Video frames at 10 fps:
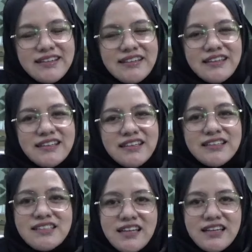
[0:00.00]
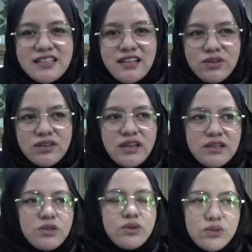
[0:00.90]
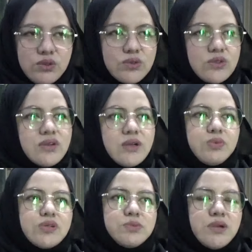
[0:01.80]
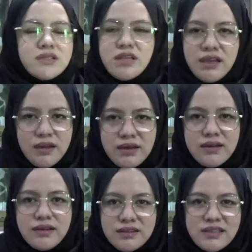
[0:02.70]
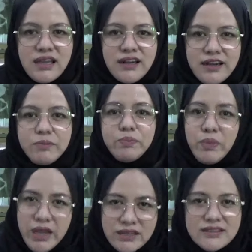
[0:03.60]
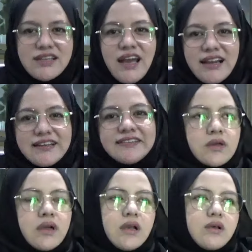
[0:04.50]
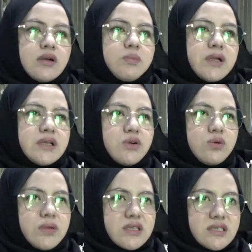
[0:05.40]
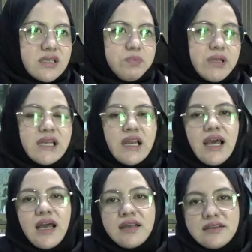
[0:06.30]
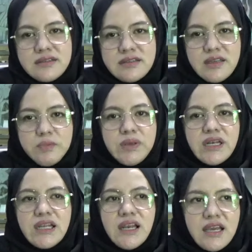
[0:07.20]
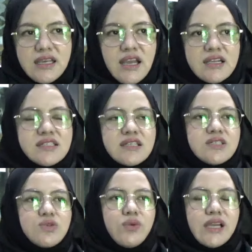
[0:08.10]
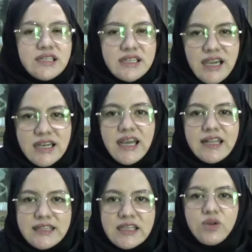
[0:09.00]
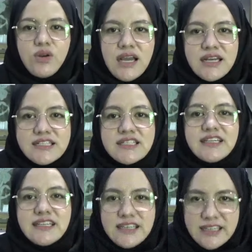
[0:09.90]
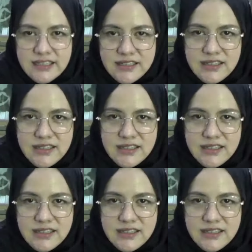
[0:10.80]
Ya, jadi saya salut dengan untuk kunjungan Bu saya saya anggap baik sekali. Kalau kepada umat sih pilihlah ya, pilihlah yang sesuai dengan hati nurani sendiri.